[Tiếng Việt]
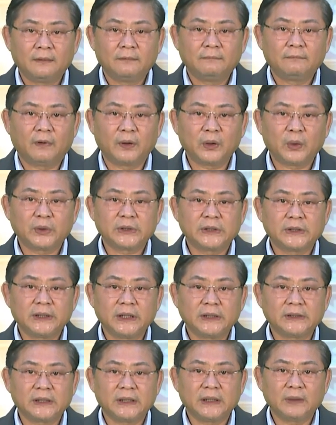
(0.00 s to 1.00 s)
Phó giáo sư
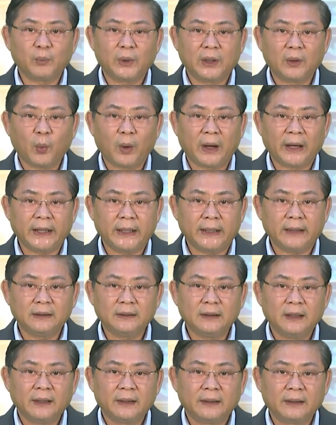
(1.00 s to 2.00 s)
tiến sĩ Nguyễn Hoàng Hiển,
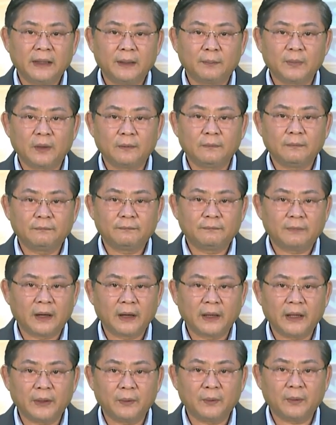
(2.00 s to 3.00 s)
giám đốc
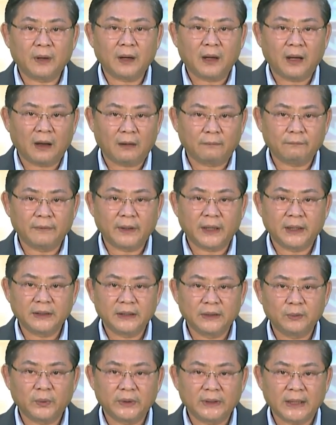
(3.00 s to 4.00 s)
phân hiệu Học viện Hành
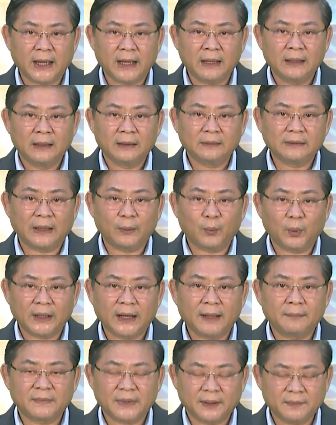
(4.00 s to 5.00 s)
chính Quốc gia tại Quảng
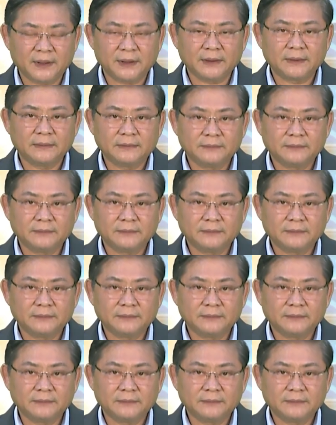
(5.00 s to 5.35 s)
Nam tham dự.